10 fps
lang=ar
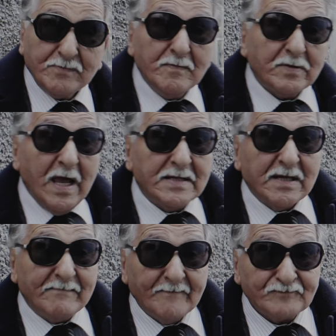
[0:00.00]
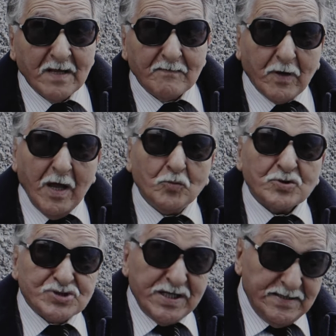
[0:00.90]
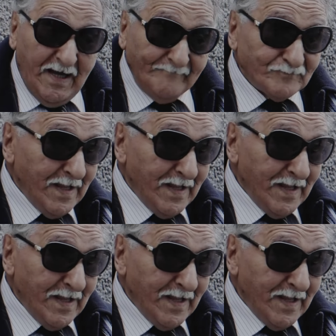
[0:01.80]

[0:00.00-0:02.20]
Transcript: هو المكحل زعما وكنحلوا جريده